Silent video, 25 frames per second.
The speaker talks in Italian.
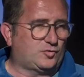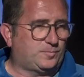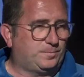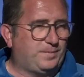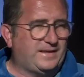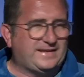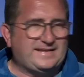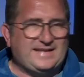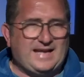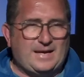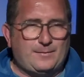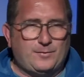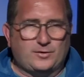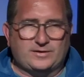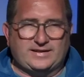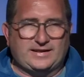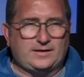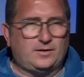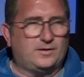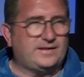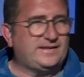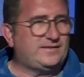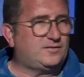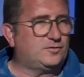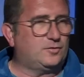Speriamo
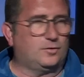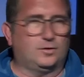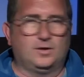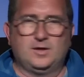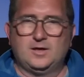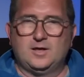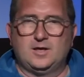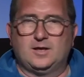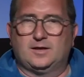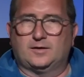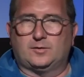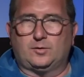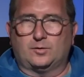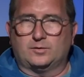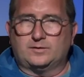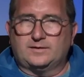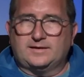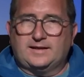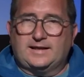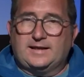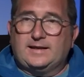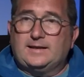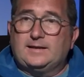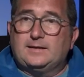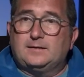che adesso
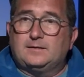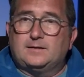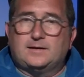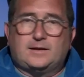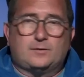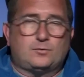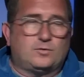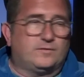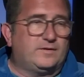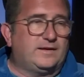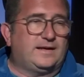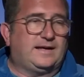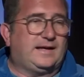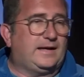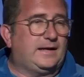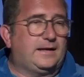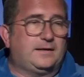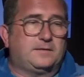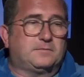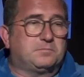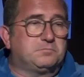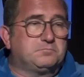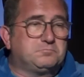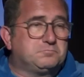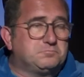con eh, la
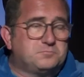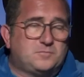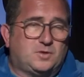nuova,